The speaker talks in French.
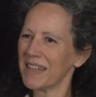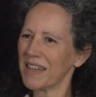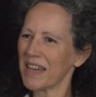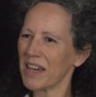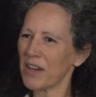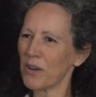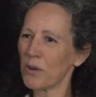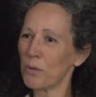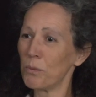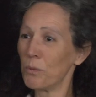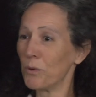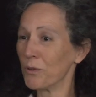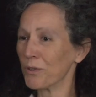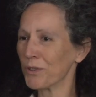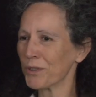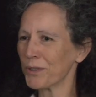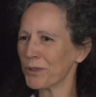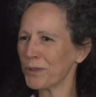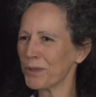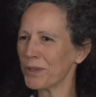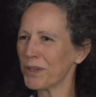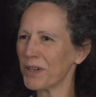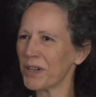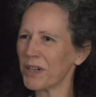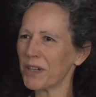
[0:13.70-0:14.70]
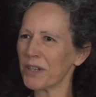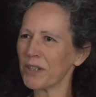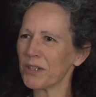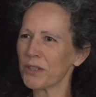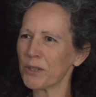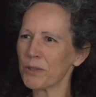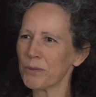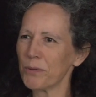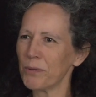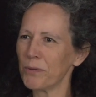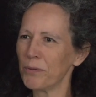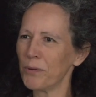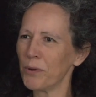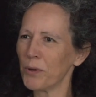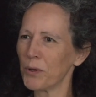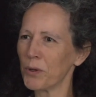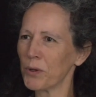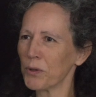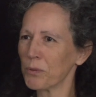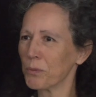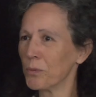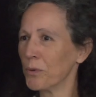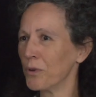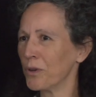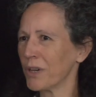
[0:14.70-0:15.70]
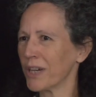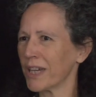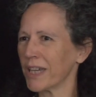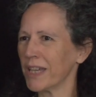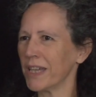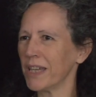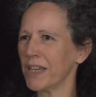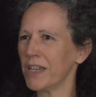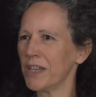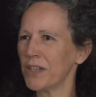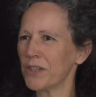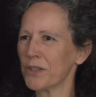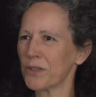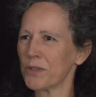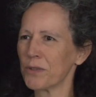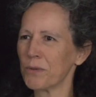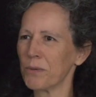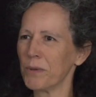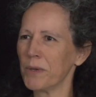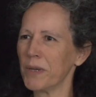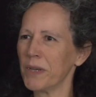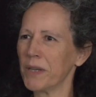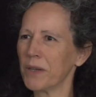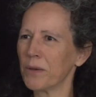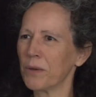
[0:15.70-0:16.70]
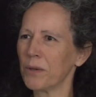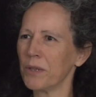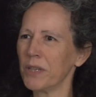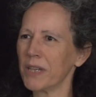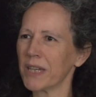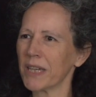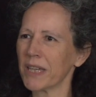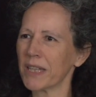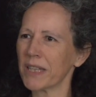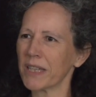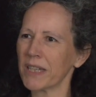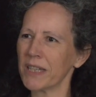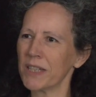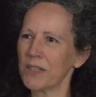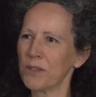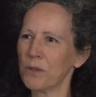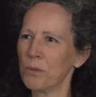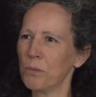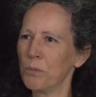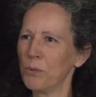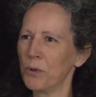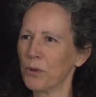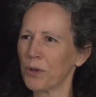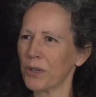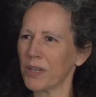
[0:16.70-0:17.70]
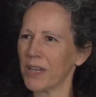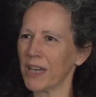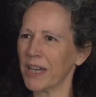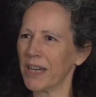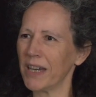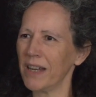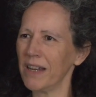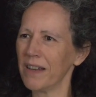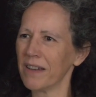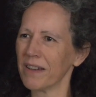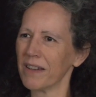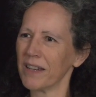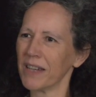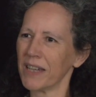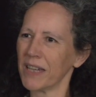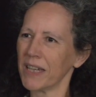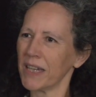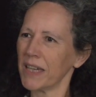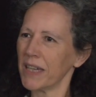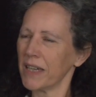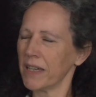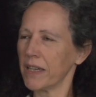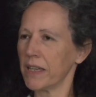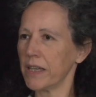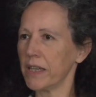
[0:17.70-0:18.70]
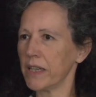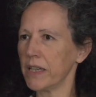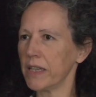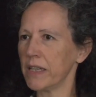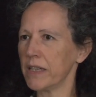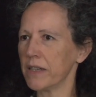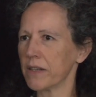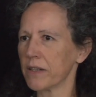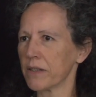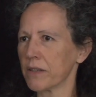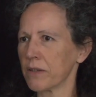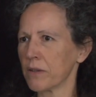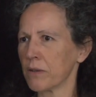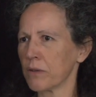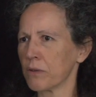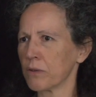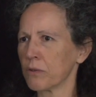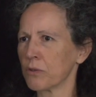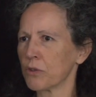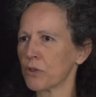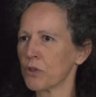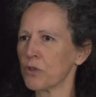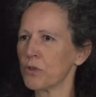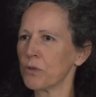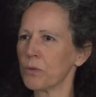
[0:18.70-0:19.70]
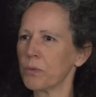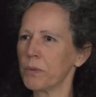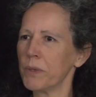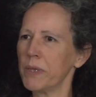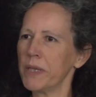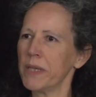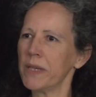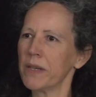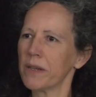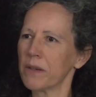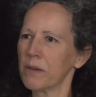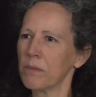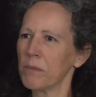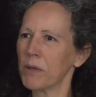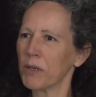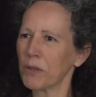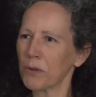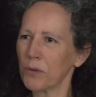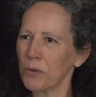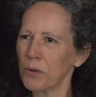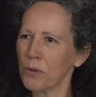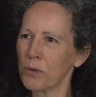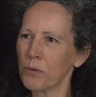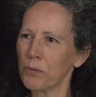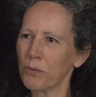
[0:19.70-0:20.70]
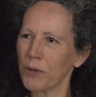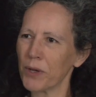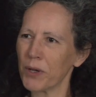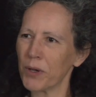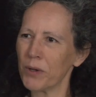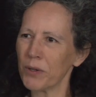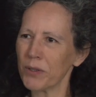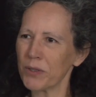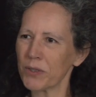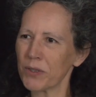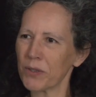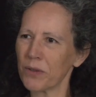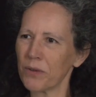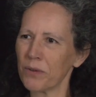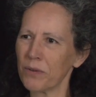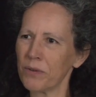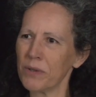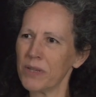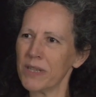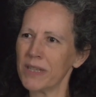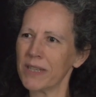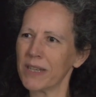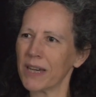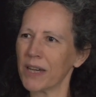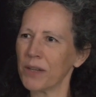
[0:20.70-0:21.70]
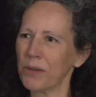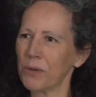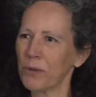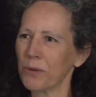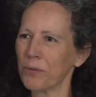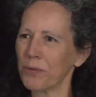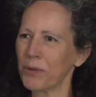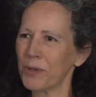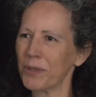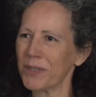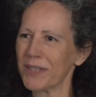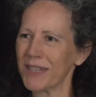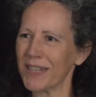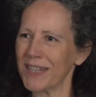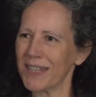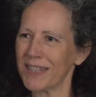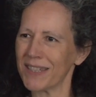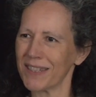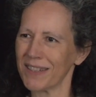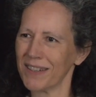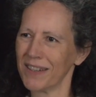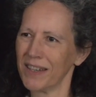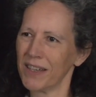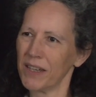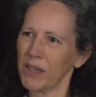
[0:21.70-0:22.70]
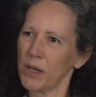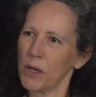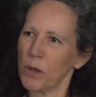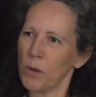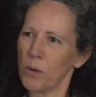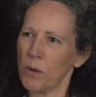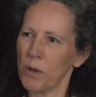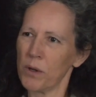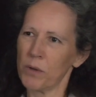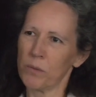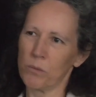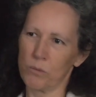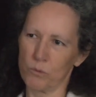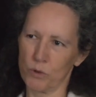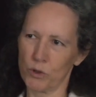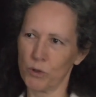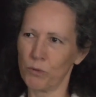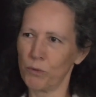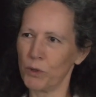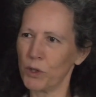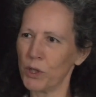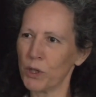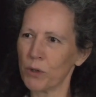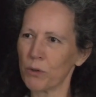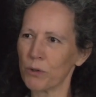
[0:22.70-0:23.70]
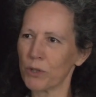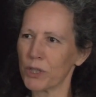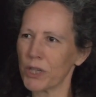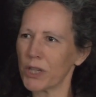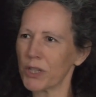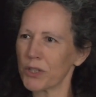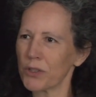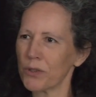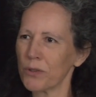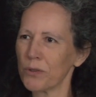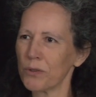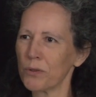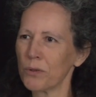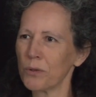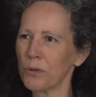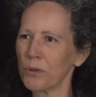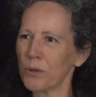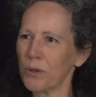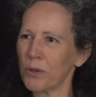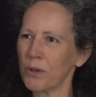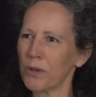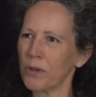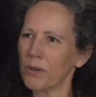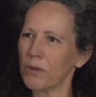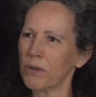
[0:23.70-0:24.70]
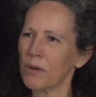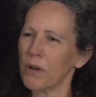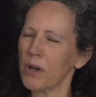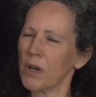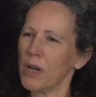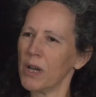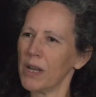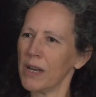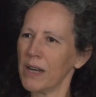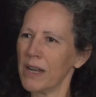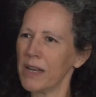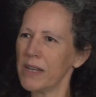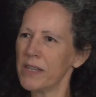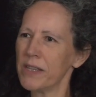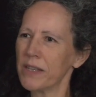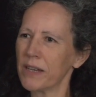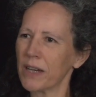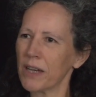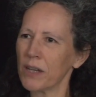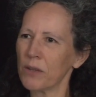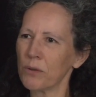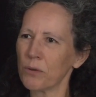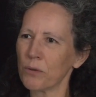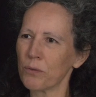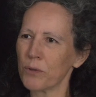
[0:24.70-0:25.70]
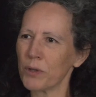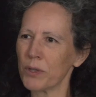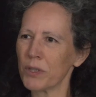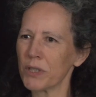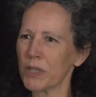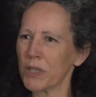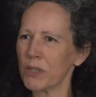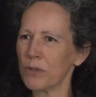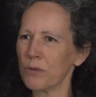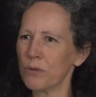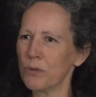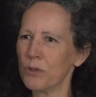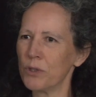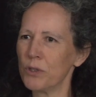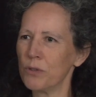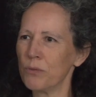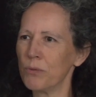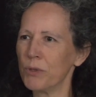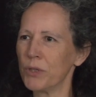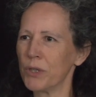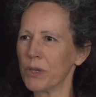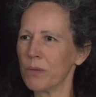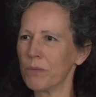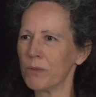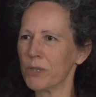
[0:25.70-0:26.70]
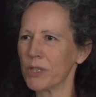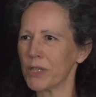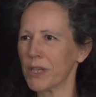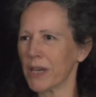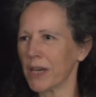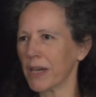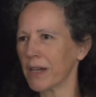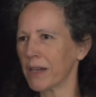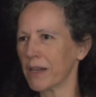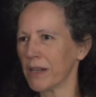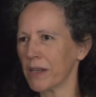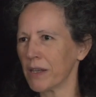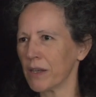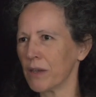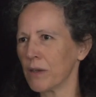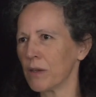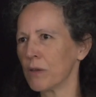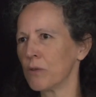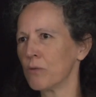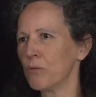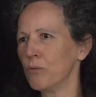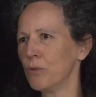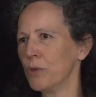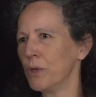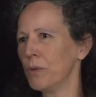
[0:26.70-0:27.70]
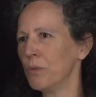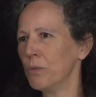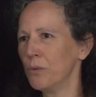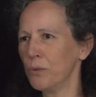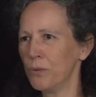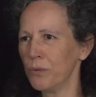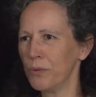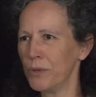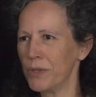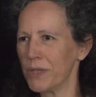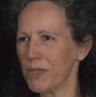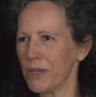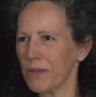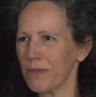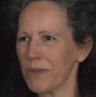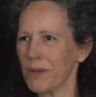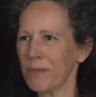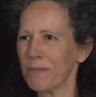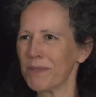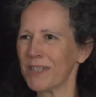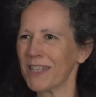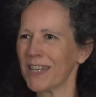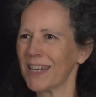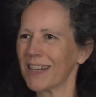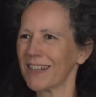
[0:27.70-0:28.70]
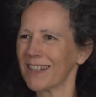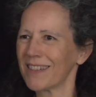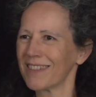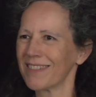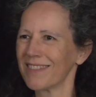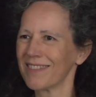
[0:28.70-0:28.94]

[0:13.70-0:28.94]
bonjour, euh, je suis Florence Boulery, je suis co-directrice de Pluriel et euh, je suis euh, maître de conférence en littérature française. Je fais des recherches sur la littérature française du XVIIIe siècle et du début du XIXe siècle.